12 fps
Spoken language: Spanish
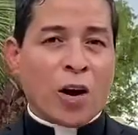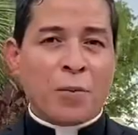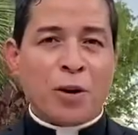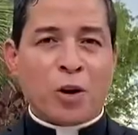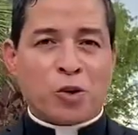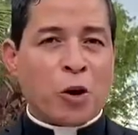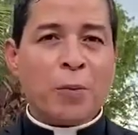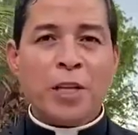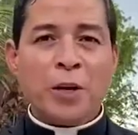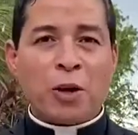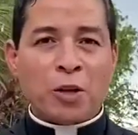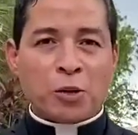amigos, soy
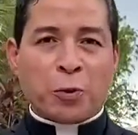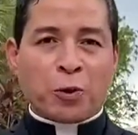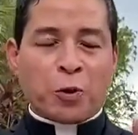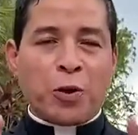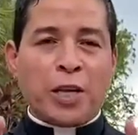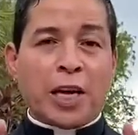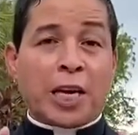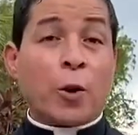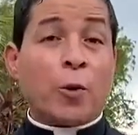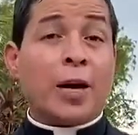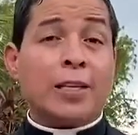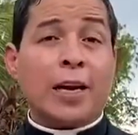Bendigo a Dios por tu vida y quiero
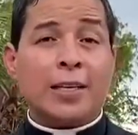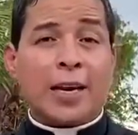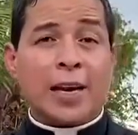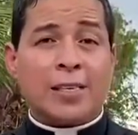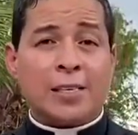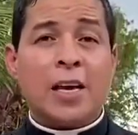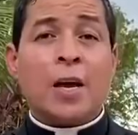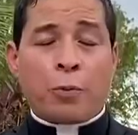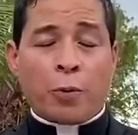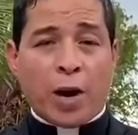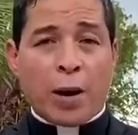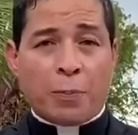darte las gracias por
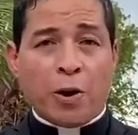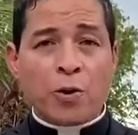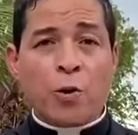el apoyo